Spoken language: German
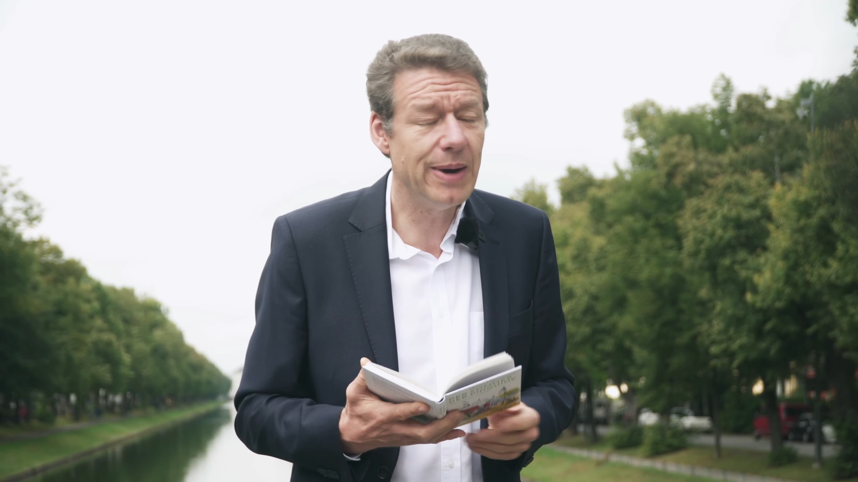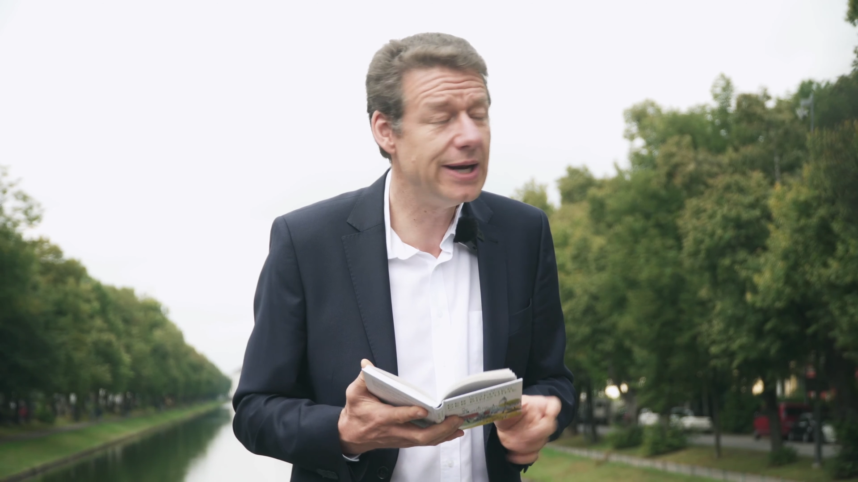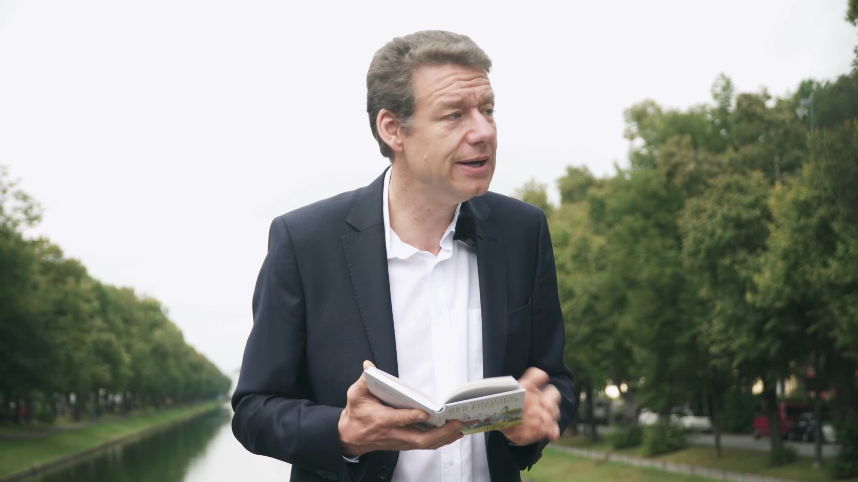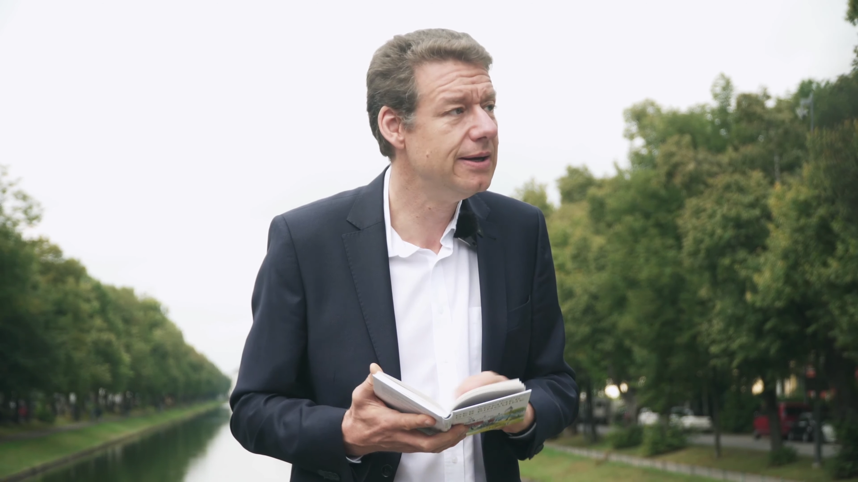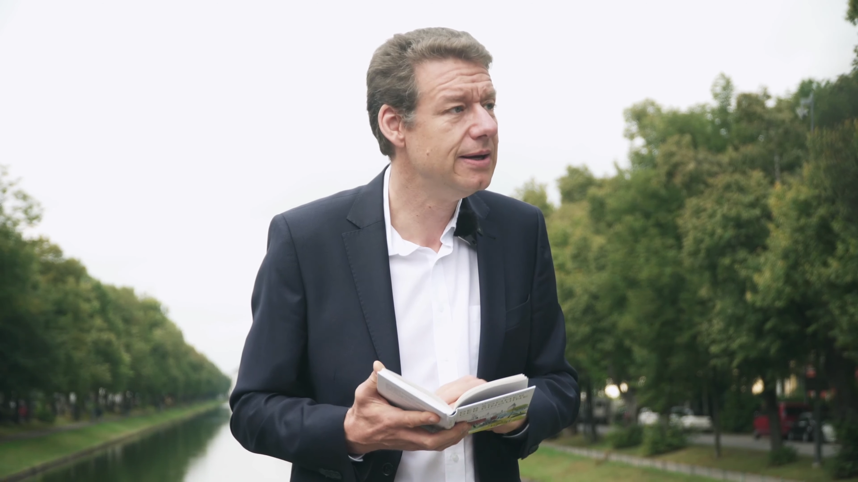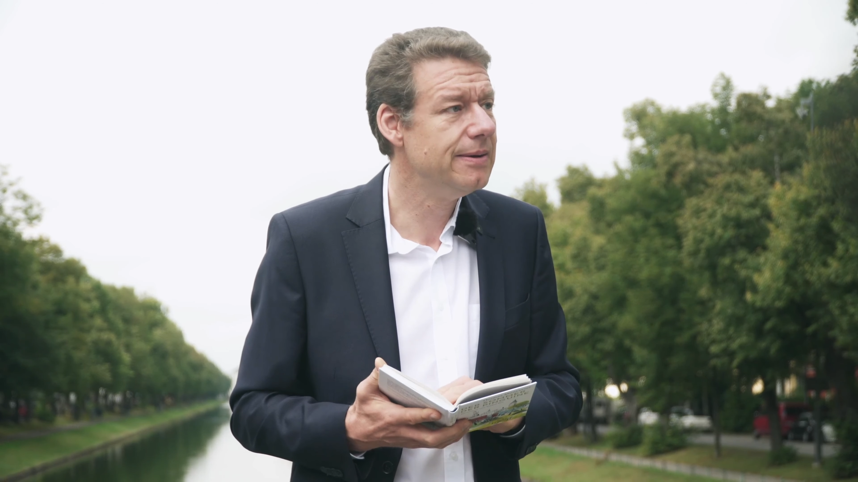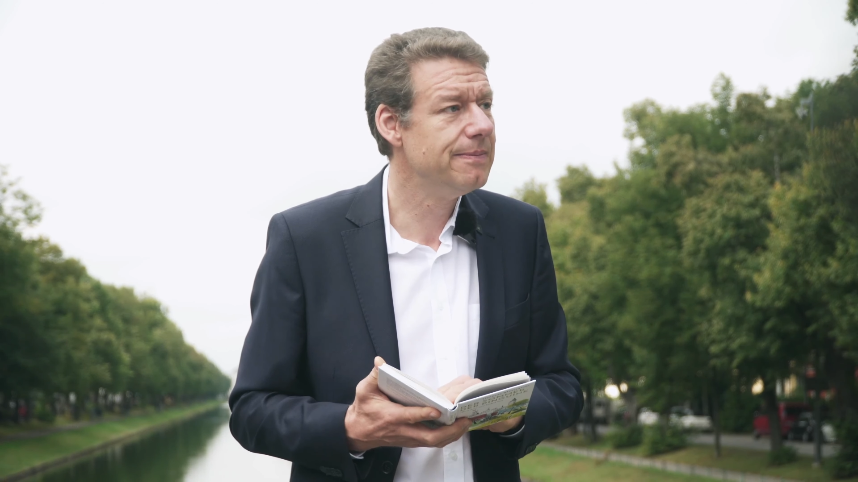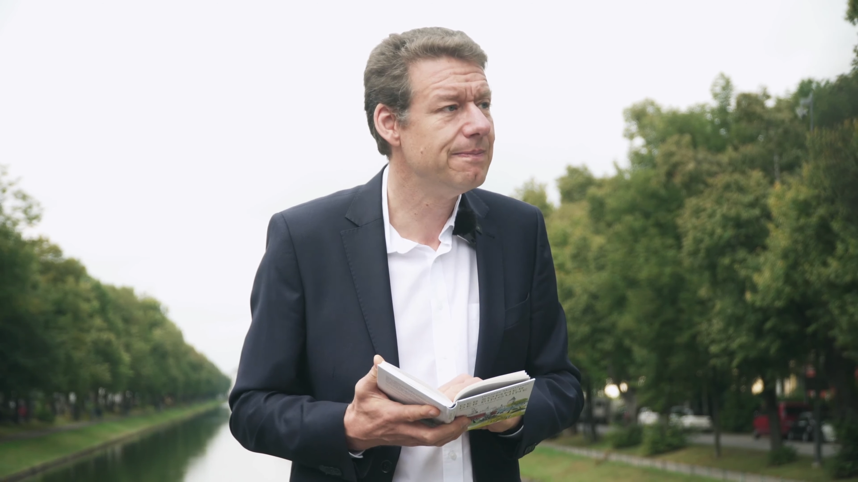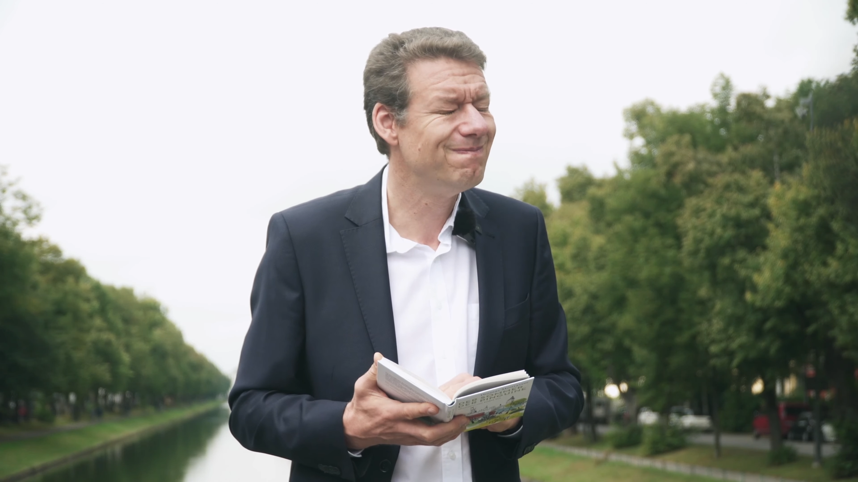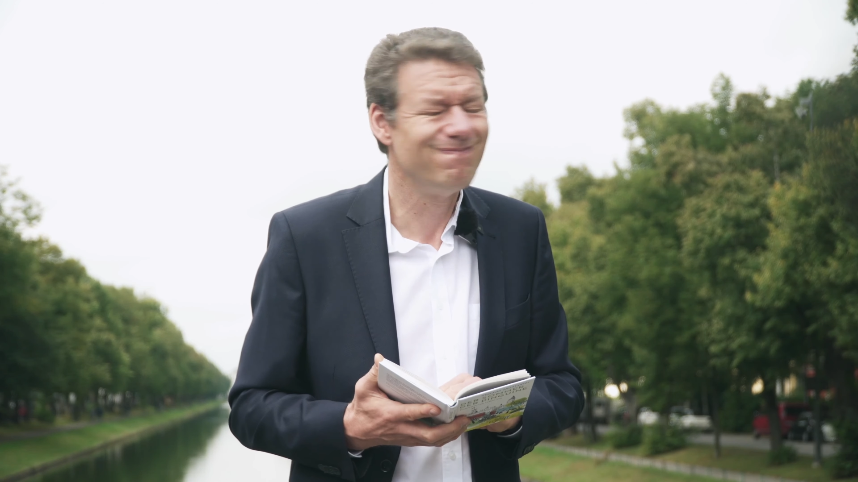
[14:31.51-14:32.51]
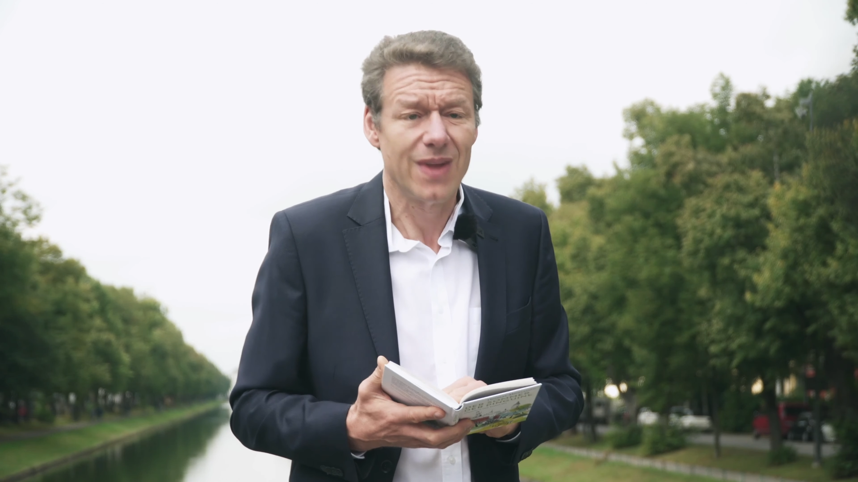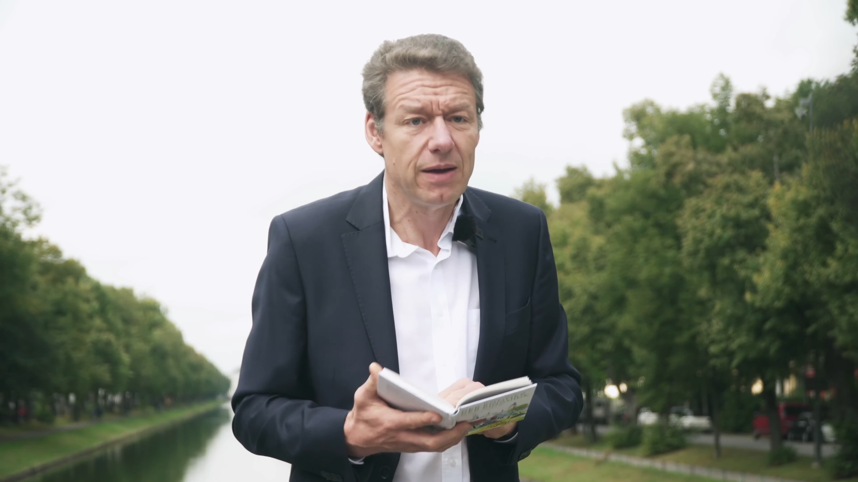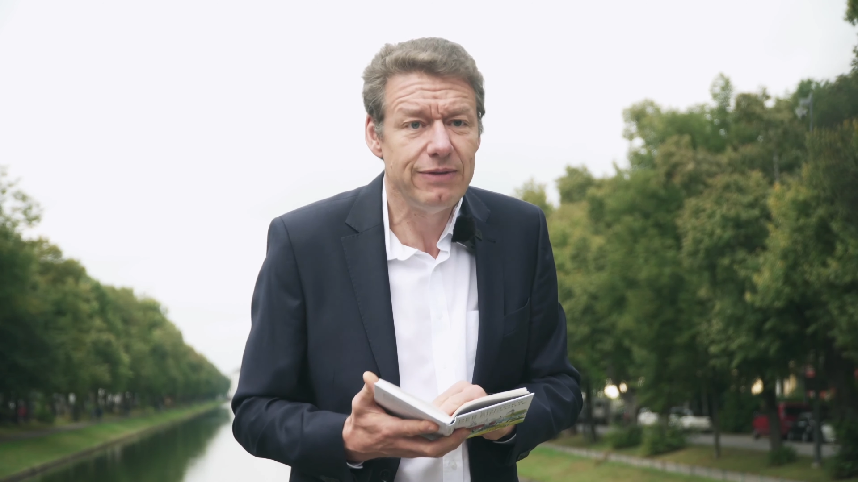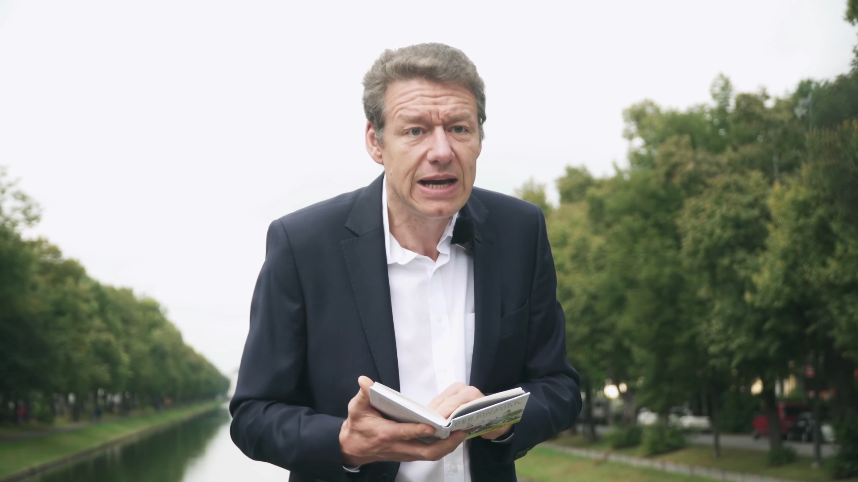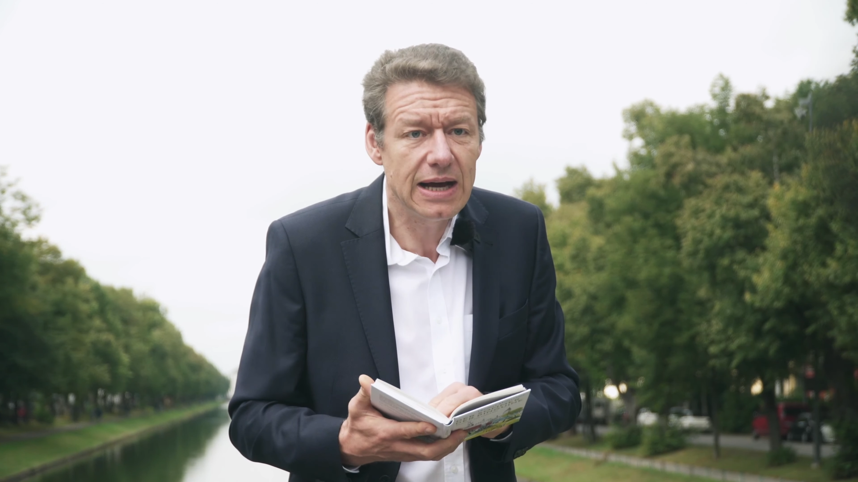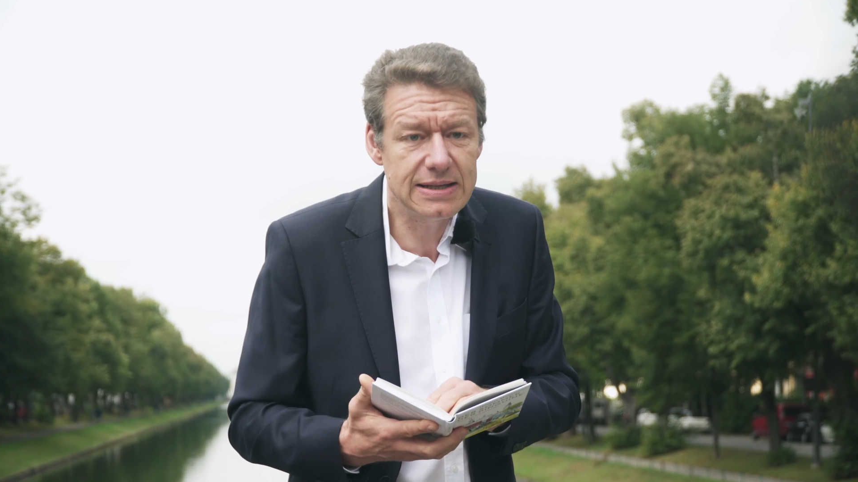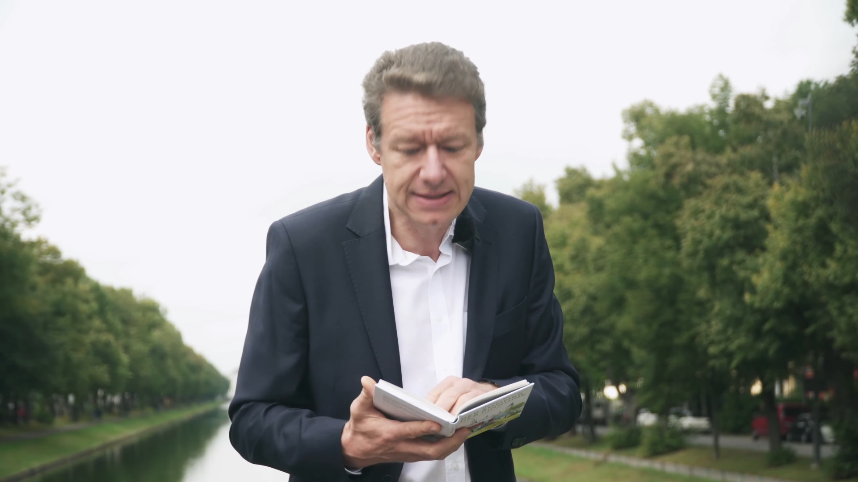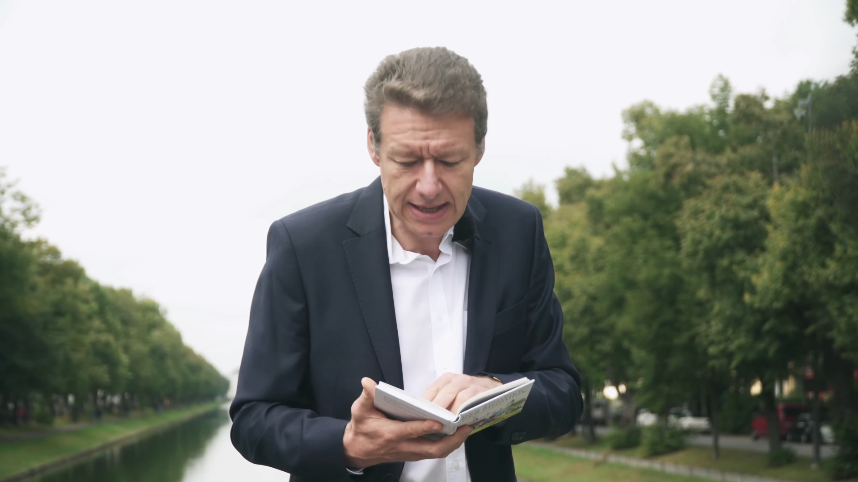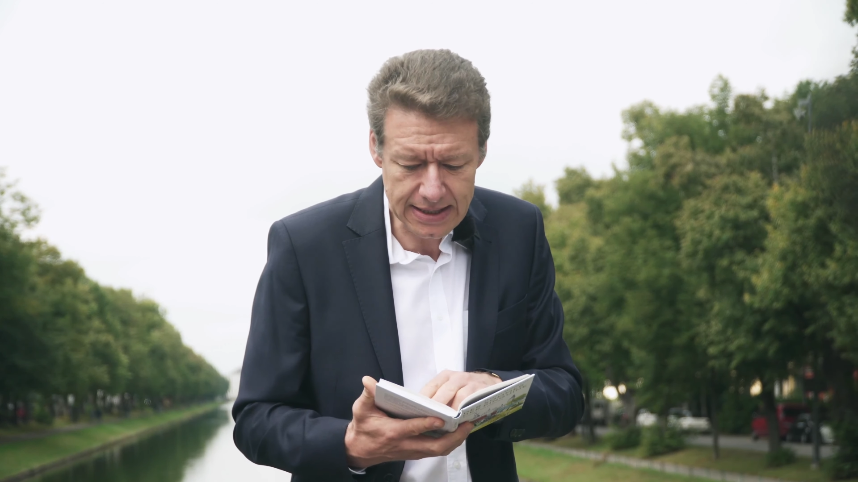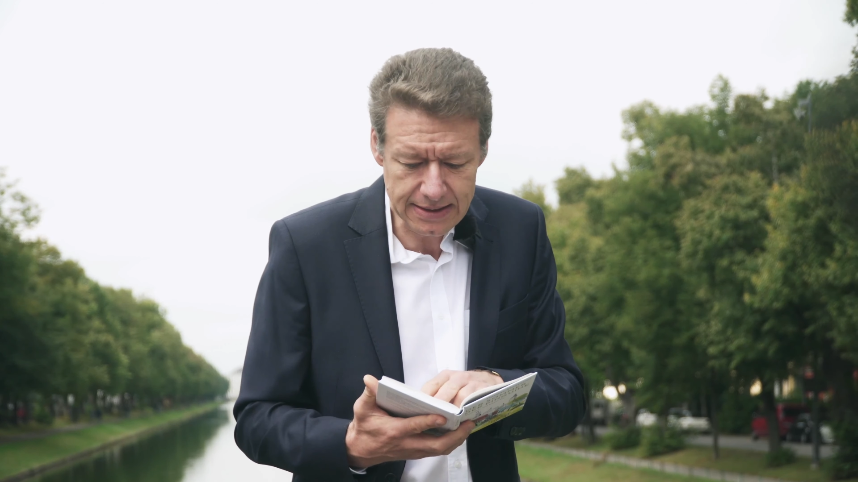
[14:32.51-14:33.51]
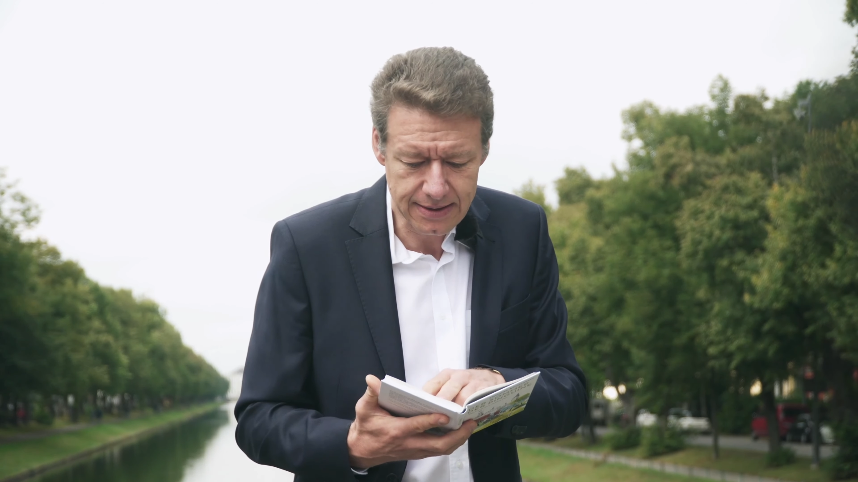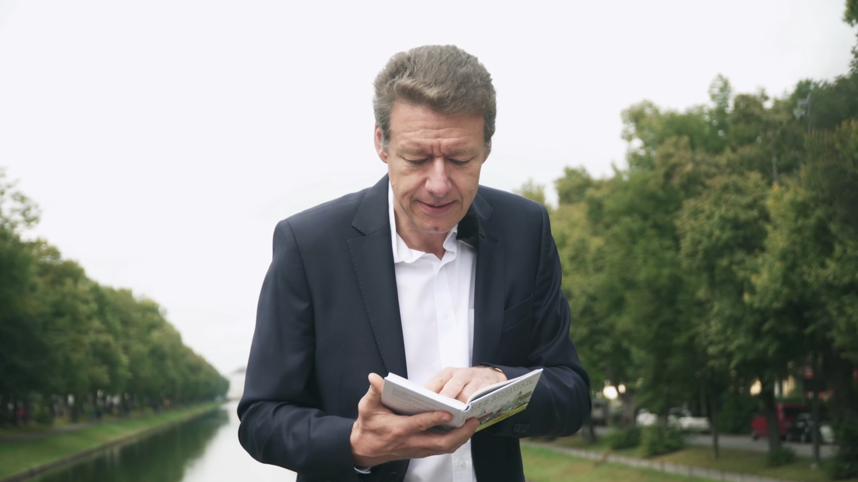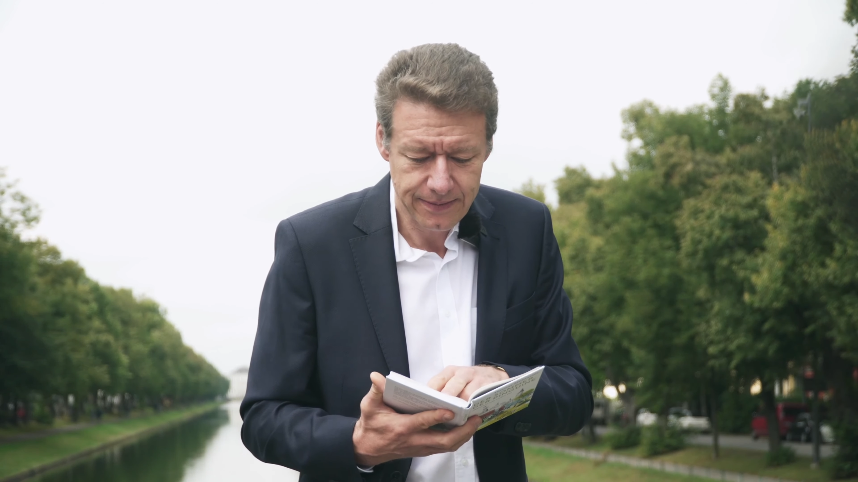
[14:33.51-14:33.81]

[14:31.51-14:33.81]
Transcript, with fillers: meine, wie kann es sein?